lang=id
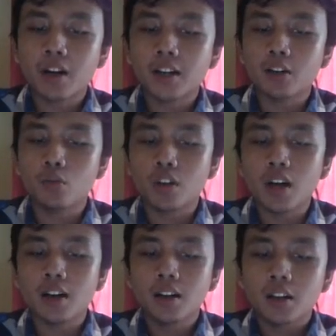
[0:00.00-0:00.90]
perangkat
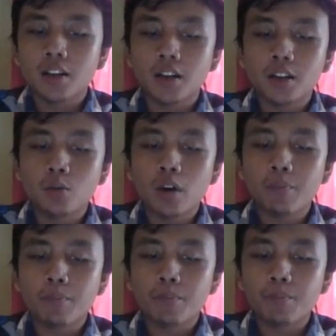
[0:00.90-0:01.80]
lunak, yang kedua
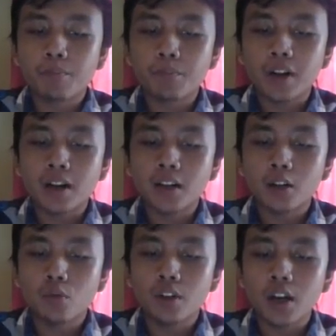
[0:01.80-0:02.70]
perangkat
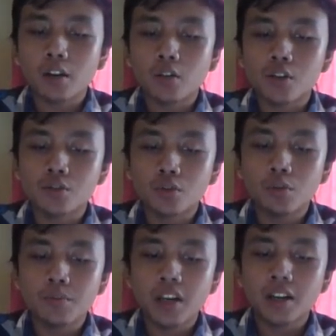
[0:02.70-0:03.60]
lunak
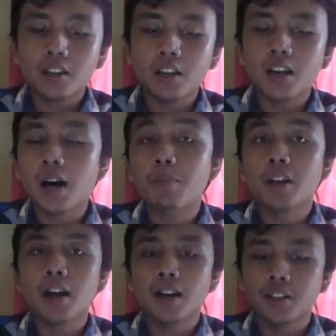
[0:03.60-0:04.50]
kostum, yang ketiga
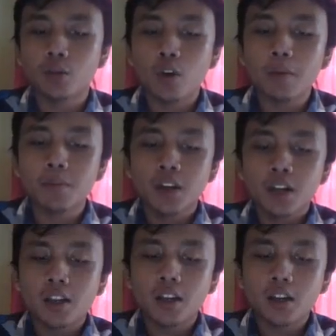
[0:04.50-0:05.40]
aplikasi web,
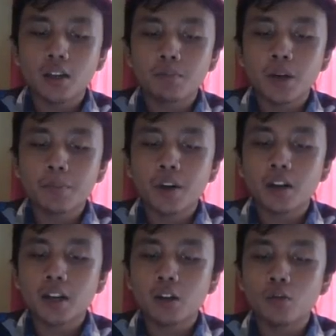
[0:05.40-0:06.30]
yang keempat
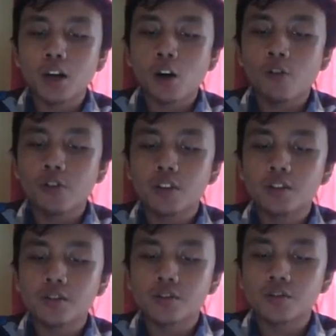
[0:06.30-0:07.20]
perangkat lunak open
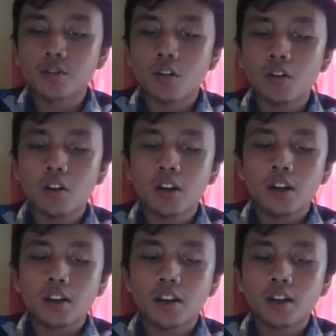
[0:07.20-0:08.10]
source,
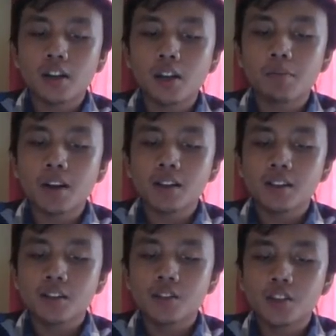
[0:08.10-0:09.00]
yang kelima
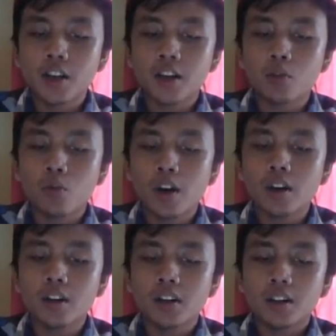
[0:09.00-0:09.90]

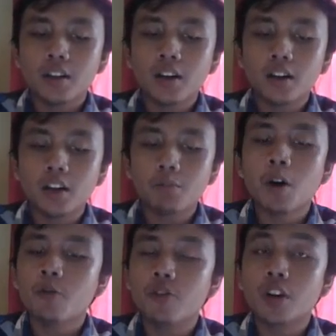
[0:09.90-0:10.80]
shareware, yang
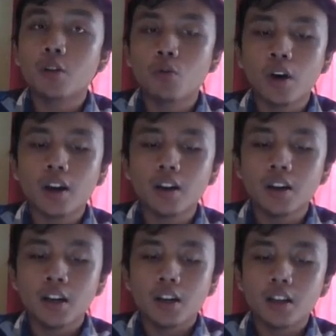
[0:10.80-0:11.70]
kelima freeware,
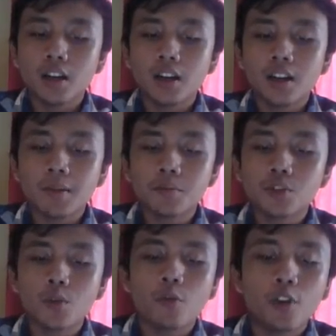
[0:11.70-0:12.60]
yang keenam
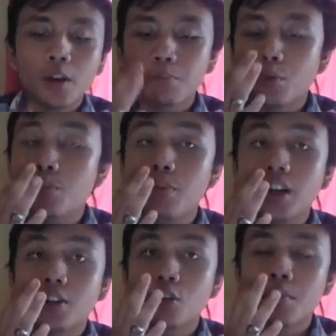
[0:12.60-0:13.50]
software
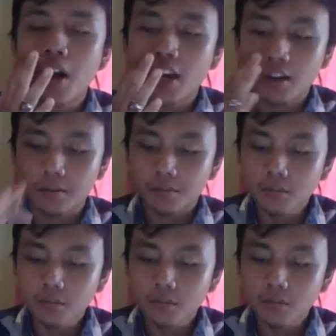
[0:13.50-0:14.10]
public domain.